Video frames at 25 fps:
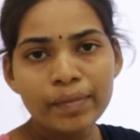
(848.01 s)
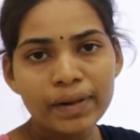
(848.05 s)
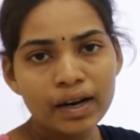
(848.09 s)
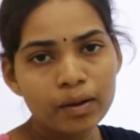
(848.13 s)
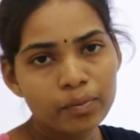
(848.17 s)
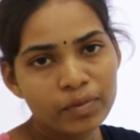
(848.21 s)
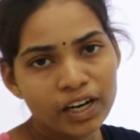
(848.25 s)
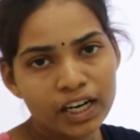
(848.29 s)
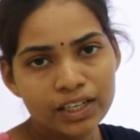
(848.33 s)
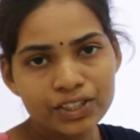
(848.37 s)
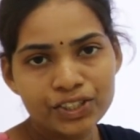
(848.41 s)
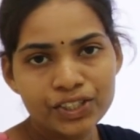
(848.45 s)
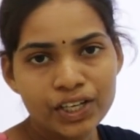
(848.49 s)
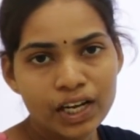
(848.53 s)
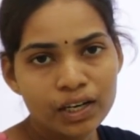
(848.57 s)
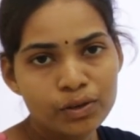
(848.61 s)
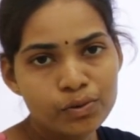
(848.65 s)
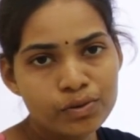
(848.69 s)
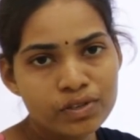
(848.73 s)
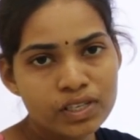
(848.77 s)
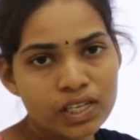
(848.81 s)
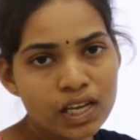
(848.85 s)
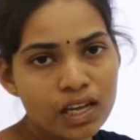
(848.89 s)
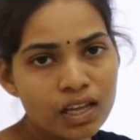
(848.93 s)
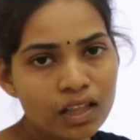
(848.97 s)
మనం రష్యా
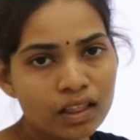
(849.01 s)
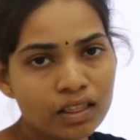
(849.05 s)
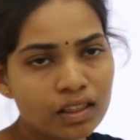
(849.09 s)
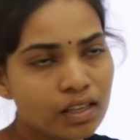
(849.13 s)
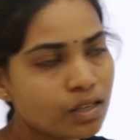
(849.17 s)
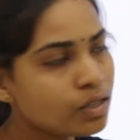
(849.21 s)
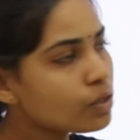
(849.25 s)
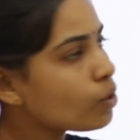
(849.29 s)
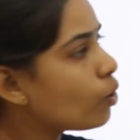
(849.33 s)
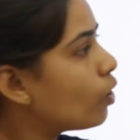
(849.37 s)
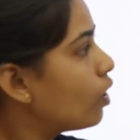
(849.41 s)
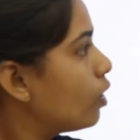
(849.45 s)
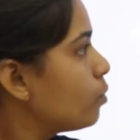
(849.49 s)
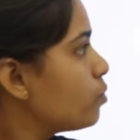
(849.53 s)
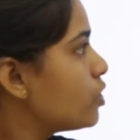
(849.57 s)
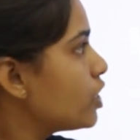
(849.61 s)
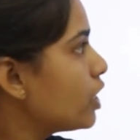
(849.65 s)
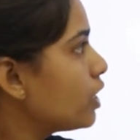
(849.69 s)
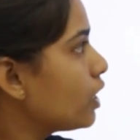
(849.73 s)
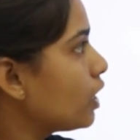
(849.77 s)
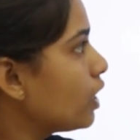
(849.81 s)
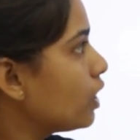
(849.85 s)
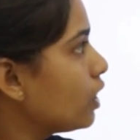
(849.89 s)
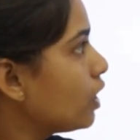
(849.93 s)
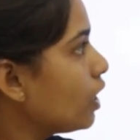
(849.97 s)
నుంచే తీసుకోవడం
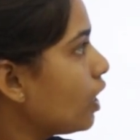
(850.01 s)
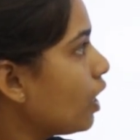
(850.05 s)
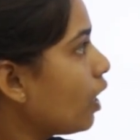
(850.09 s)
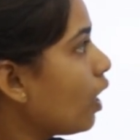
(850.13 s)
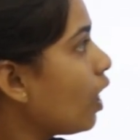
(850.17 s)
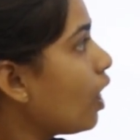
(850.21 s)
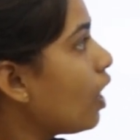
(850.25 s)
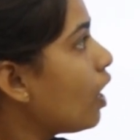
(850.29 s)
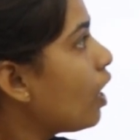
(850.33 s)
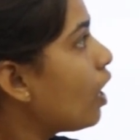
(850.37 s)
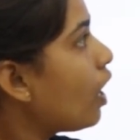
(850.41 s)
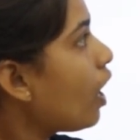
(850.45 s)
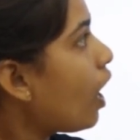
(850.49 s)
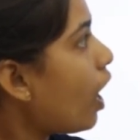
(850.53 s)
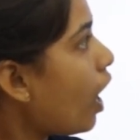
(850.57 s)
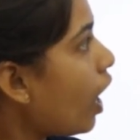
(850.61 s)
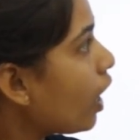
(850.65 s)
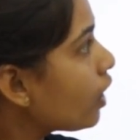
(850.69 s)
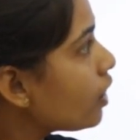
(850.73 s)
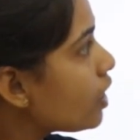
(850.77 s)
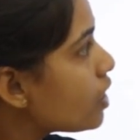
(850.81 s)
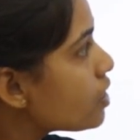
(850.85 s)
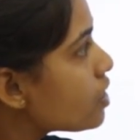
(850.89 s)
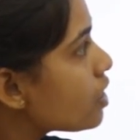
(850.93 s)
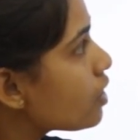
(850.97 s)
జరిగింది
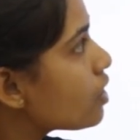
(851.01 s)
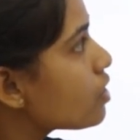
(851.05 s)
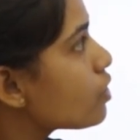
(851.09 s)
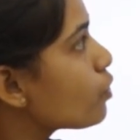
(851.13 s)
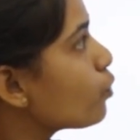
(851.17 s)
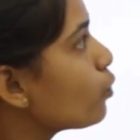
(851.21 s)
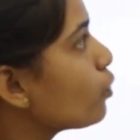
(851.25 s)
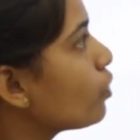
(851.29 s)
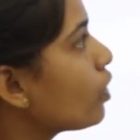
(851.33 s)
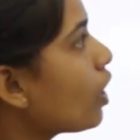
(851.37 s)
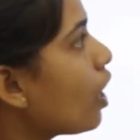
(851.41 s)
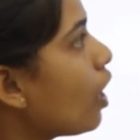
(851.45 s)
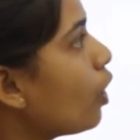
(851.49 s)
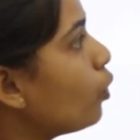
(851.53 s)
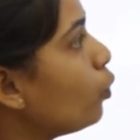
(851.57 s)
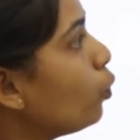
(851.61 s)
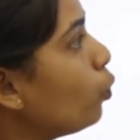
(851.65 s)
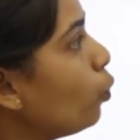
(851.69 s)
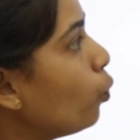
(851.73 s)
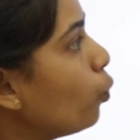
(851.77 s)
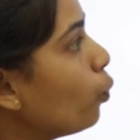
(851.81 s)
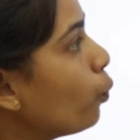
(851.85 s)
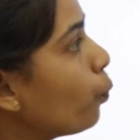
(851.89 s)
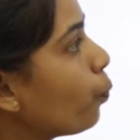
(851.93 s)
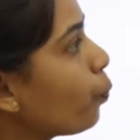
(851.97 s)
ఆదేశిక
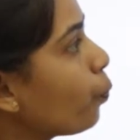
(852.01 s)
సూత్రాలు